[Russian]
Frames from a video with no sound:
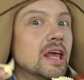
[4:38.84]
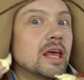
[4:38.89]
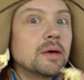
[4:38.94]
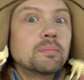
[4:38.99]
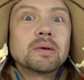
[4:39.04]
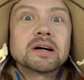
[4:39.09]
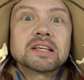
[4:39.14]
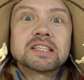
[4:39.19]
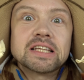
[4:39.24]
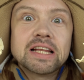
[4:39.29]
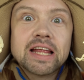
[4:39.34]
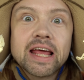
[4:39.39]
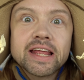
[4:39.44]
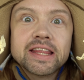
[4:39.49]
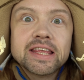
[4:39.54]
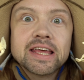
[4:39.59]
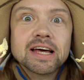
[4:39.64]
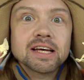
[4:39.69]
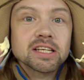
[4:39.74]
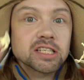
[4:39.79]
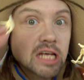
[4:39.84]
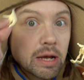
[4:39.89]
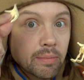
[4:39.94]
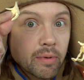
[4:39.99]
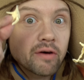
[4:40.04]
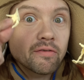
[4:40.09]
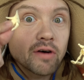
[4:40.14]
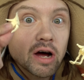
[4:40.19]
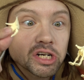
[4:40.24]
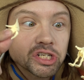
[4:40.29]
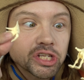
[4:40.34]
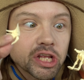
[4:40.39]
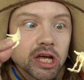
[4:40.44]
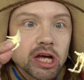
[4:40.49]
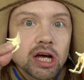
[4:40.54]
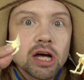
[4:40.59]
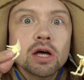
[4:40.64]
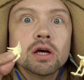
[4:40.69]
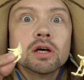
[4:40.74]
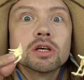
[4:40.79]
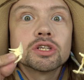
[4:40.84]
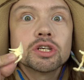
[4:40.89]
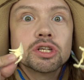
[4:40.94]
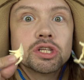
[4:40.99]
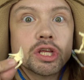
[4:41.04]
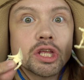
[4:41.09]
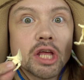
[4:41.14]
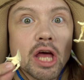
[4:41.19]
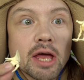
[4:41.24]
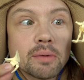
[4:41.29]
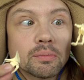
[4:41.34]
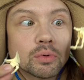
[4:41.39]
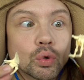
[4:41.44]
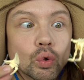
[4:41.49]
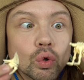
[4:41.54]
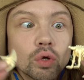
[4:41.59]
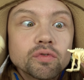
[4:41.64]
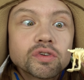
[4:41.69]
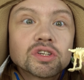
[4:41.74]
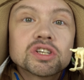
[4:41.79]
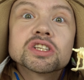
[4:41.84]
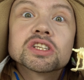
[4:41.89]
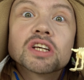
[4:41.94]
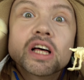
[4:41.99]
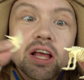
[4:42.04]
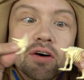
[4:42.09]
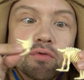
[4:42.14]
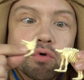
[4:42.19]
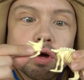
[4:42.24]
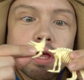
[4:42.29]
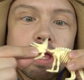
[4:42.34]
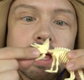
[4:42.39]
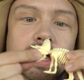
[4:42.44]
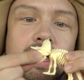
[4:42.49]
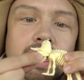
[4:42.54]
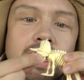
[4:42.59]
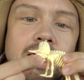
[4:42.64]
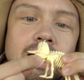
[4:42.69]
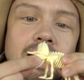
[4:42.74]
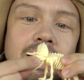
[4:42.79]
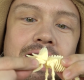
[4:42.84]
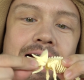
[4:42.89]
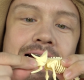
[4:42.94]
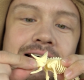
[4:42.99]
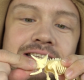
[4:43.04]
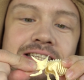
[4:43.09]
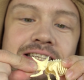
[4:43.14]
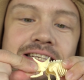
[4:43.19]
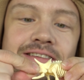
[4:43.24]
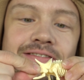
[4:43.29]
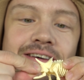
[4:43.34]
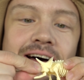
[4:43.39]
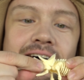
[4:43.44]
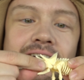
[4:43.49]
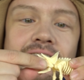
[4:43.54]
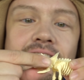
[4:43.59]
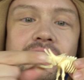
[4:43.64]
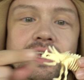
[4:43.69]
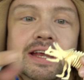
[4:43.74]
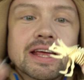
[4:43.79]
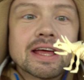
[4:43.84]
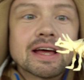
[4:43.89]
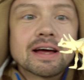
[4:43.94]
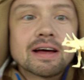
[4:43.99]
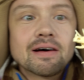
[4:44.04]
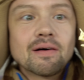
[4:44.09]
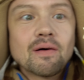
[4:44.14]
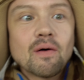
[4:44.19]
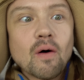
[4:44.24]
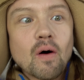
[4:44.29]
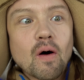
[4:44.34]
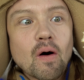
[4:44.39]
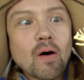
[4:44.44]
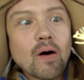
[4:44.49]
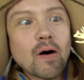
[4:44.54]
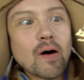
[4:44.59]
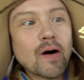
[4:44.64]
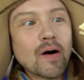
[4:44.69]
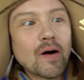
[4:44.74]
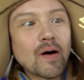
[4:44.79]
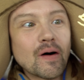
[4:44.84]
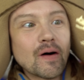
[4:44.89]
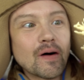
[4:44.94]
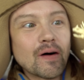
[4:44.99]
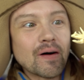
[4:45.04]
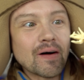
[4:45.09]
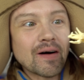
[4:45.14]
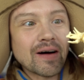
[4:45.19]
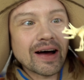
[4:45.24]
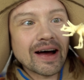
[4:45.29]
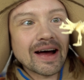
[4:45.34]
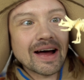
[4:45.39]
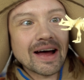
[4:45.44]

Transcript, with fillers: И последнее, самое важное. Соединяем туловище с головой. Раз, два, три. Хо-хо-хо!